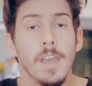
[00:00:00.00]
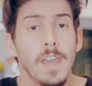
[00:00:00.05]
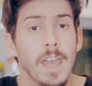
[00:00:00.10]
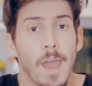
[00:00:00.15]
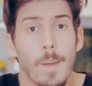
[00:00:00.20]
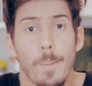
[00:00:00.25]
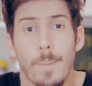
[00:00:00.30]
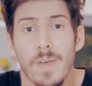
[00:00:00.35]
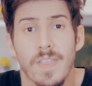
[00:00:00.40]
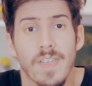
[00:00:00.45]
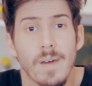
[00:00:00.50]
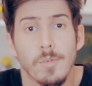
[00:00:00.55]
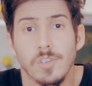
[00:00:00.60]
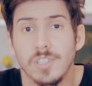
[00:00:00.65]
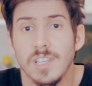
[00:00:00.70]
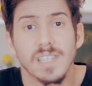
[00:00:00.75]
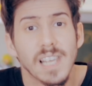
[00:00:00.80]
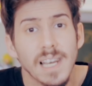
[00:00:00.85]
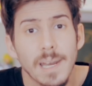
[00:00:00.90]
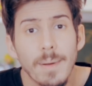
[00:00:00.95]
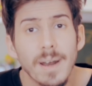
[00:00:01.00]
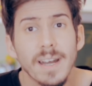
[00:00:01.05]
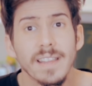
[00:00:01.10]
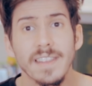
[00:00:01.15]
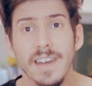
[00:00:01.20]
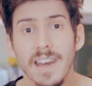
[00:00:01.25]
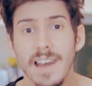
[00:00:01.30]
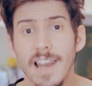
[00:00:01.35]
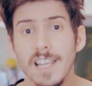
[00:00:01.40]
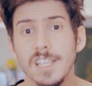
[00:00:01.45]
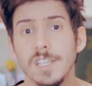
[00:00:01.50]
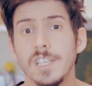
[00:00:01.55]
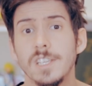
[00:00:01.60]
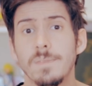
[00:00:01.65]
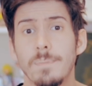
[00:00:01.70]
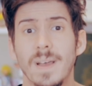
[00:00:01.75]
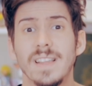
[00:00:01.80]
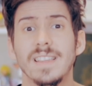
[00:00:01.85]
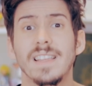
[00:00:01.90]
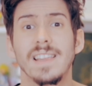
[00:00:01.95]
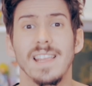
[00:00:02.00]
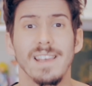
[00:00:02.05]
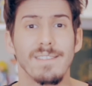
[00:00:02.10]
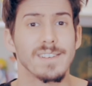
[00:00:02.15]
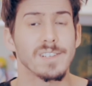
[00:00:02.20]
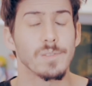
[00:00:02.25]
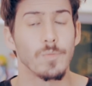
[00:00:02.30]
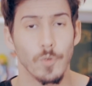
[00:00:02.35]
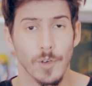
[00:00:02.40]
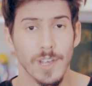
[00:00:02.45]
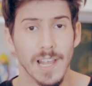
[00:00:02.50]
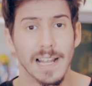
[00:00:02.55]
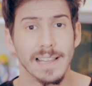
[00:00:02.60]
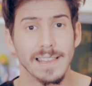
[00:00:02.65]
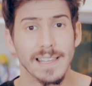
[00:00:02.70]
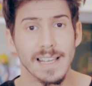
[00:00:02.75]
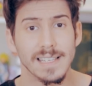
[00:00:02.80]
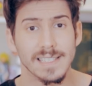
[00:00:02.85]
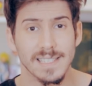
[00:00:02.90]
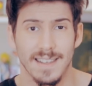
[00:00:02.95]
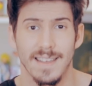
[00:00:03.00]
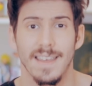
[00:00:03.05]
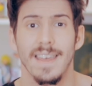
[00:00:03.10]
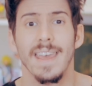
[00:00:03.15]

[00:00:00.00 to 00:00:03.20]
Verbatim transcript: empezamos a salivar y tener las expectativas muy altas.